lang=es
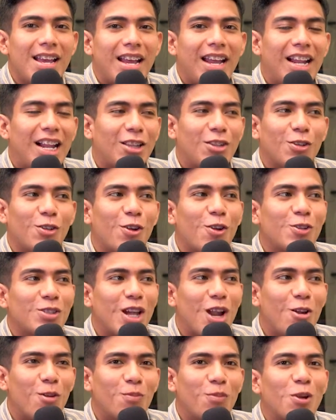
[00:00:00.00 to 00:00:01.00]
él a todos los
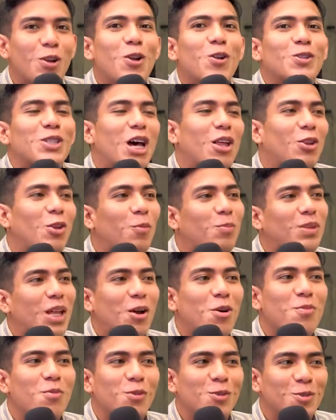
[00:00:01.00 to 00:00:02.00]
alumnos los
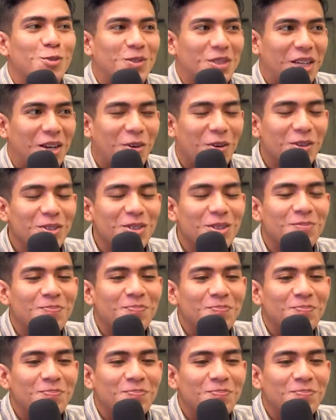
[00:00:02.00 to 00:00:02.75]
adopta como sus hijos.